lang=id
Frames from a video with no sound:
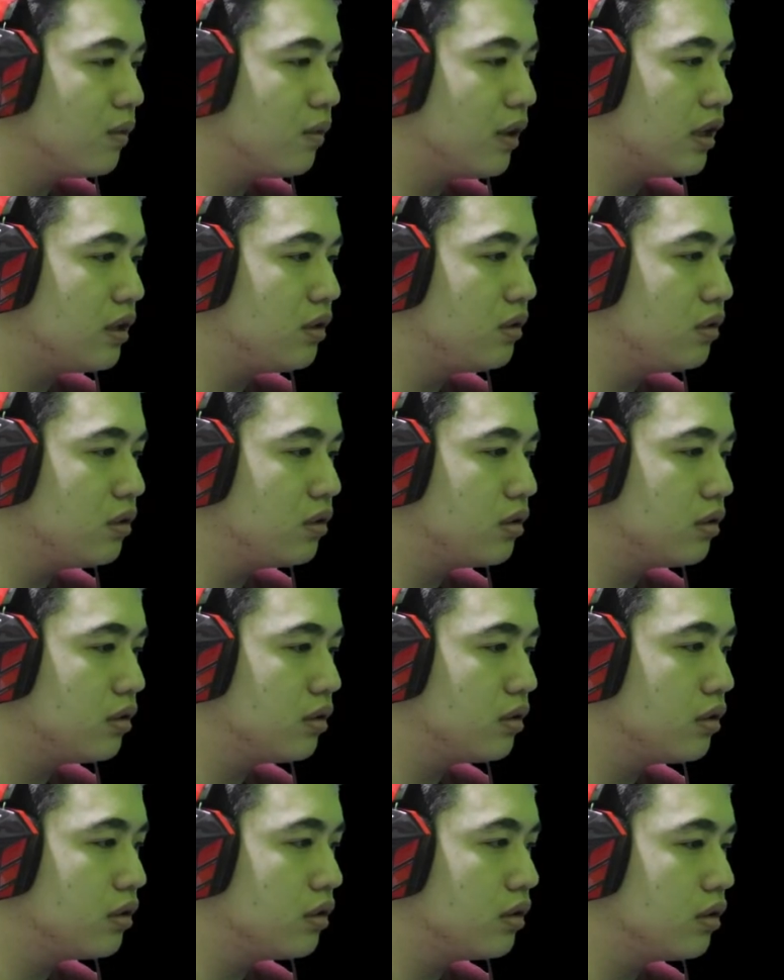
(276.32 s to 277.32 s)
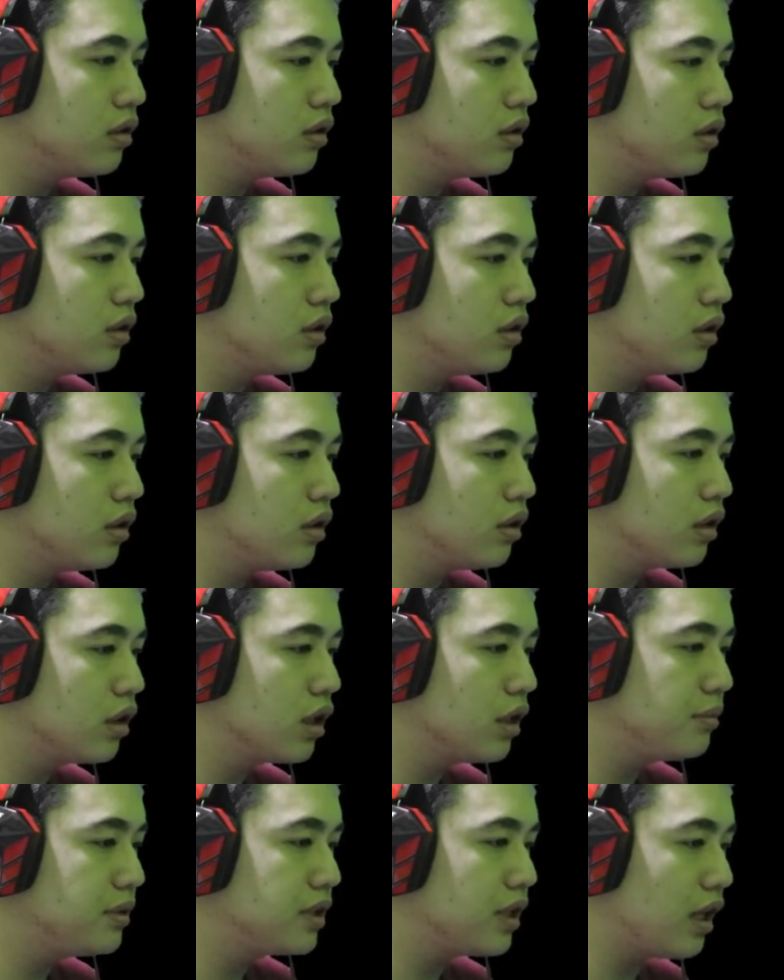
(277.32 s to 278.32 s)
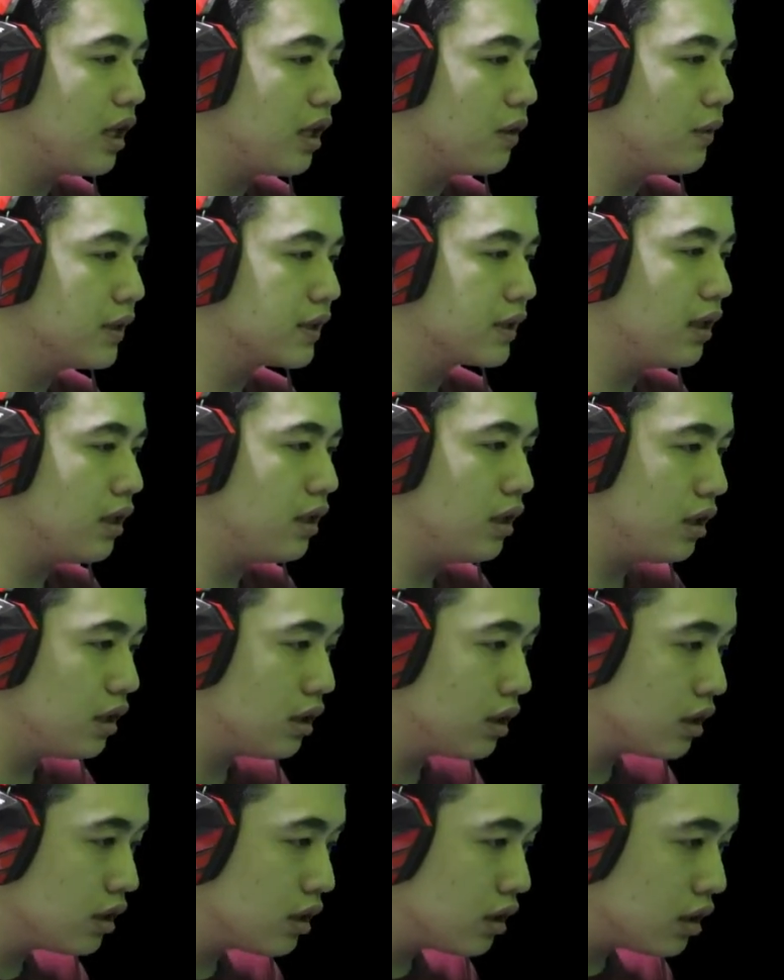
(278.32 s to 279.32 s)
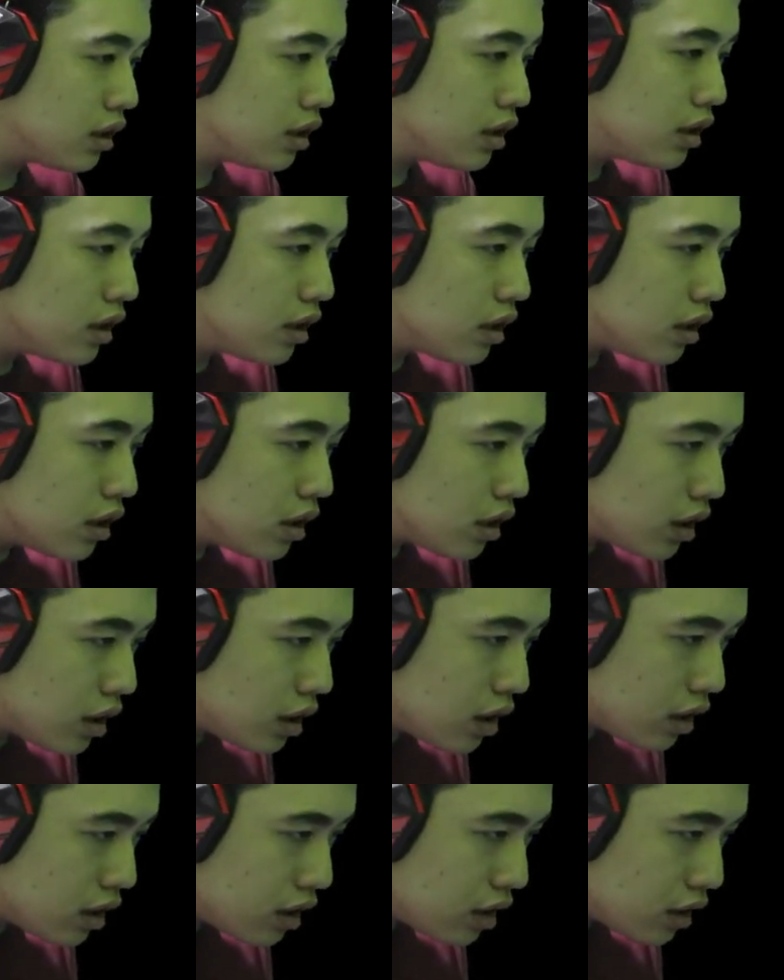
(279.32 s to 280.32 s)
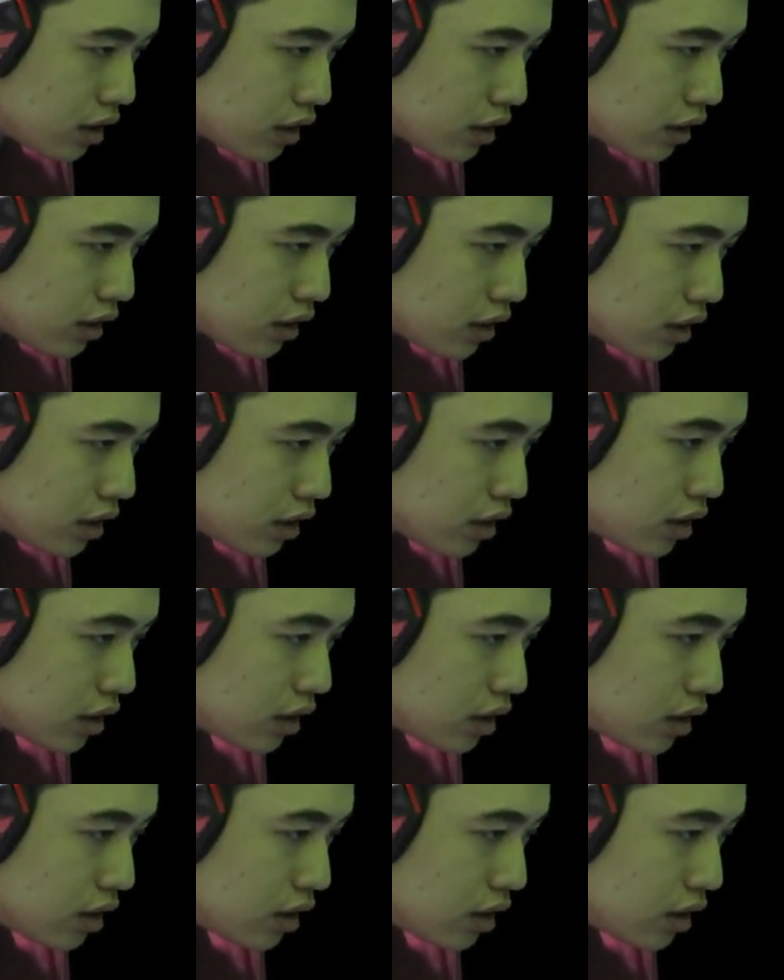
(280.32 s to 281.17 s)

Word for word: waduh nggak bisa lewat kah eh uh,